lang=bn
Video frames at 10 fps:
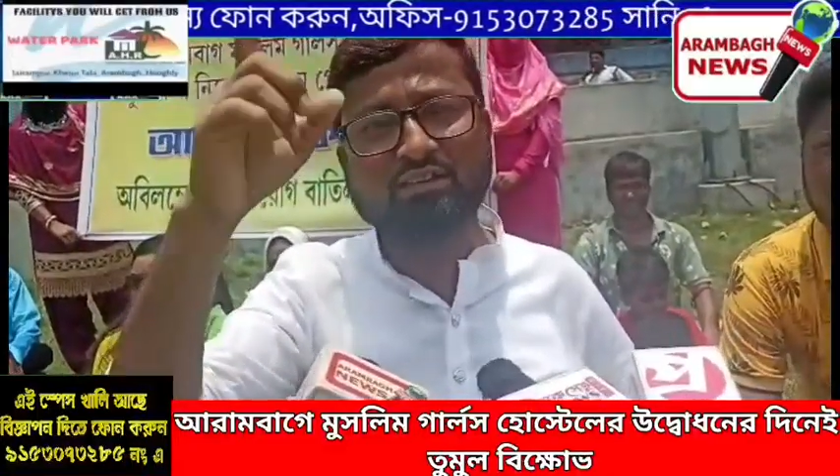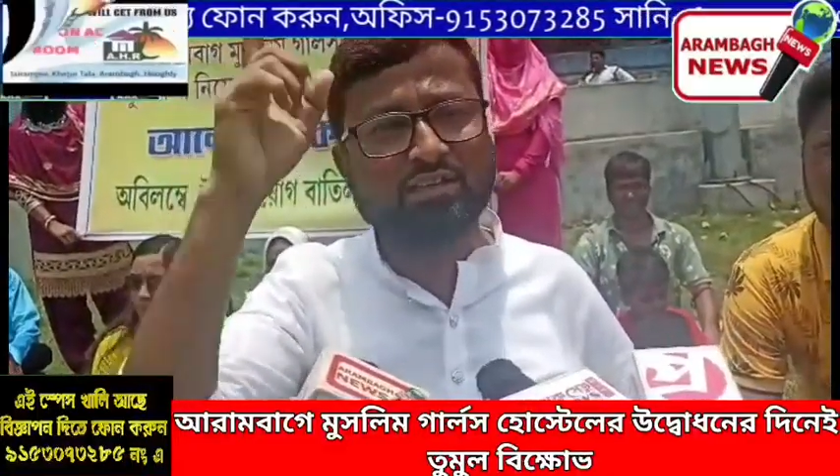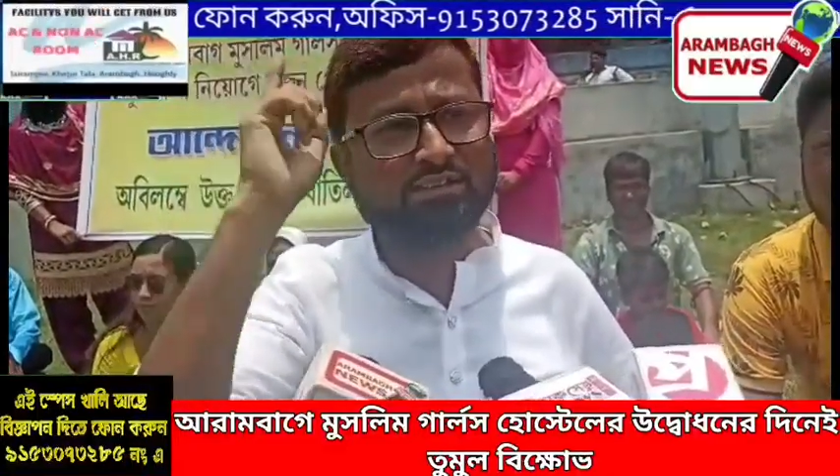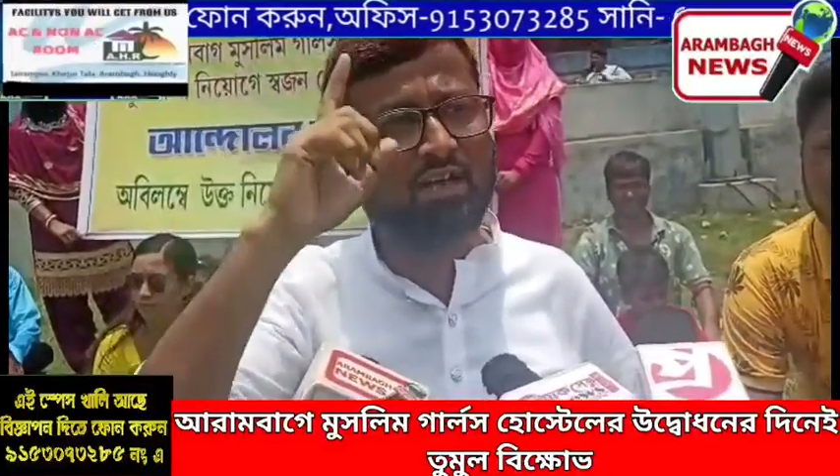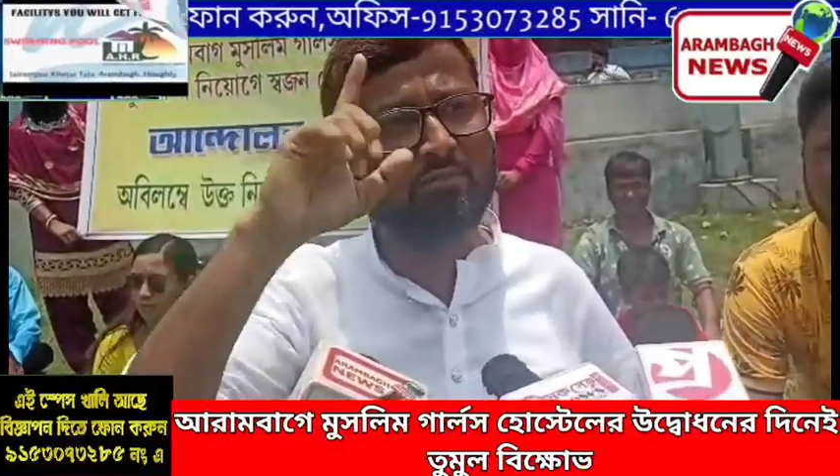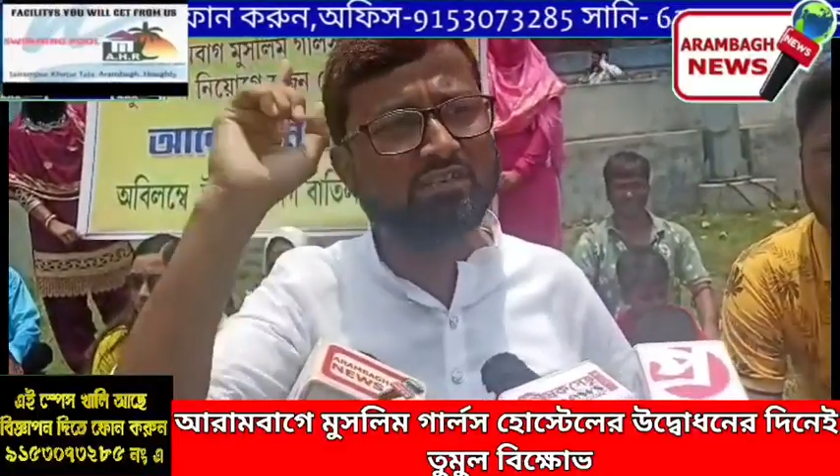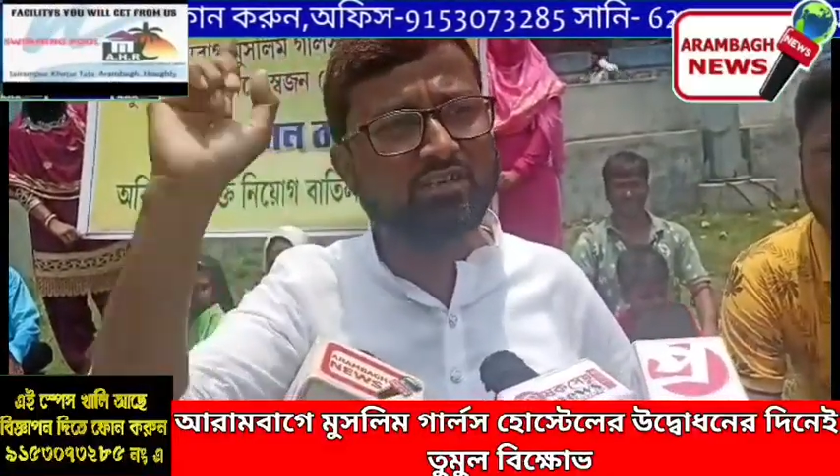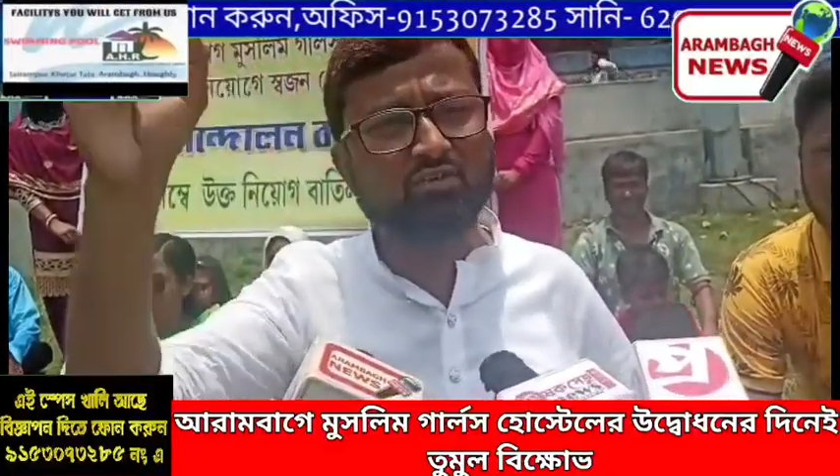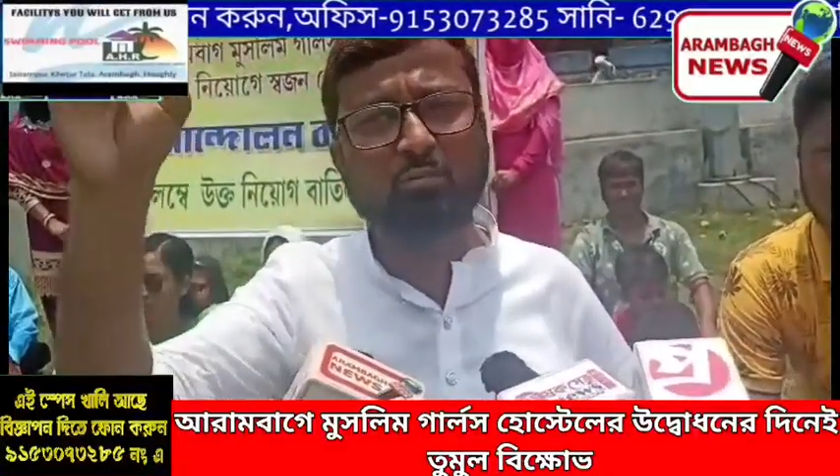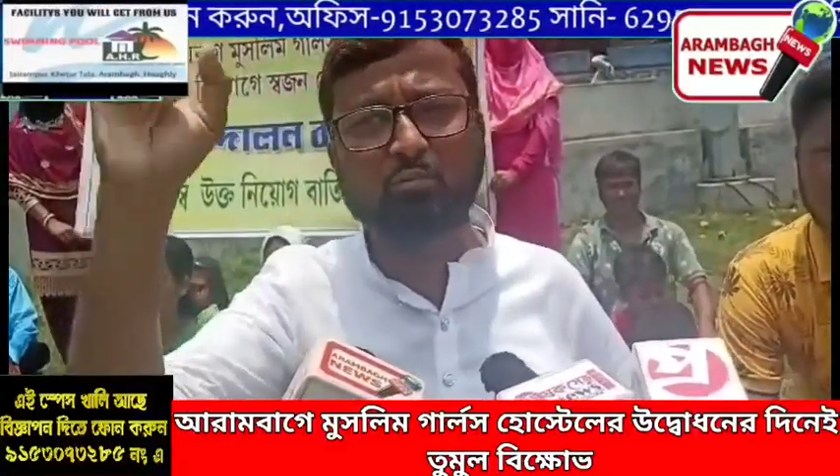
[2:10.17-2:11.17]
যেটা আমি
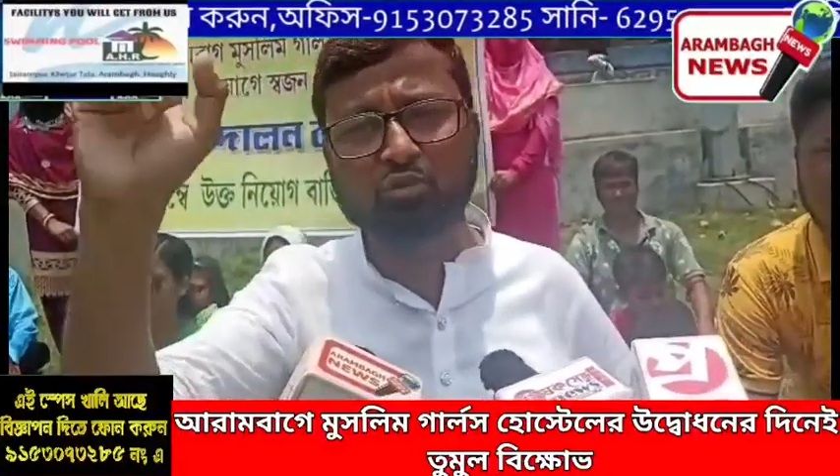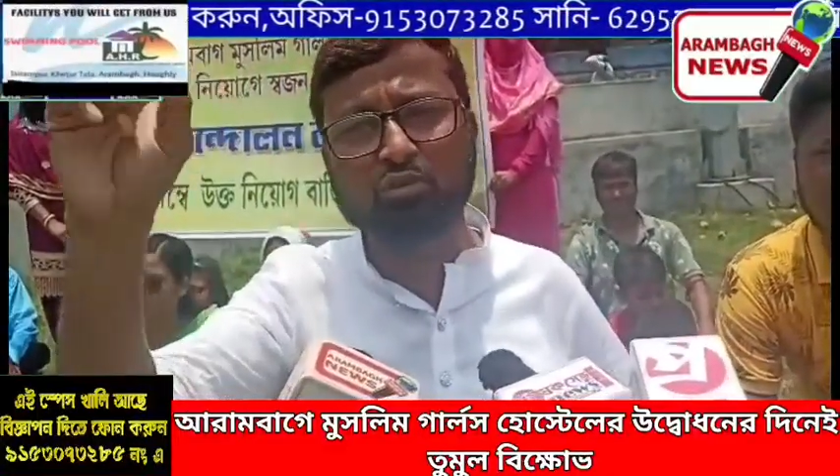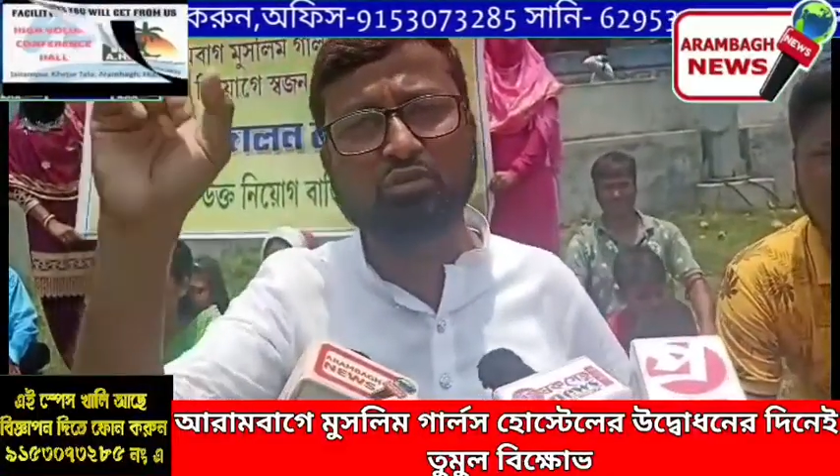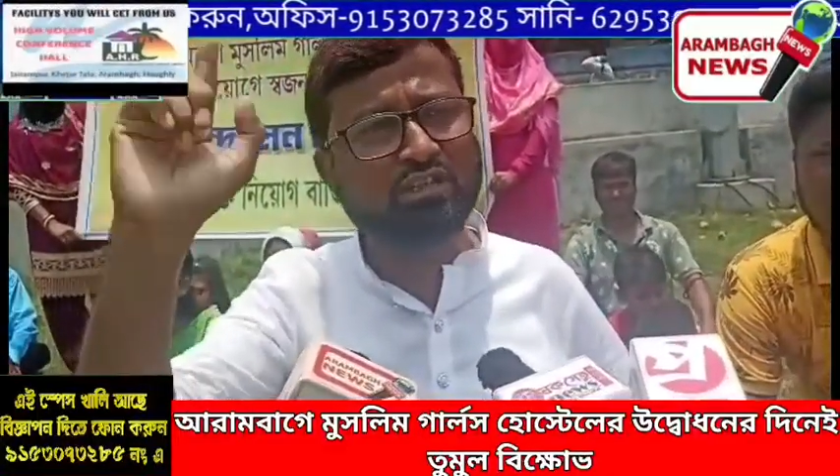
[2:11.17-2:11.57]
দীর্ঘ পনেরো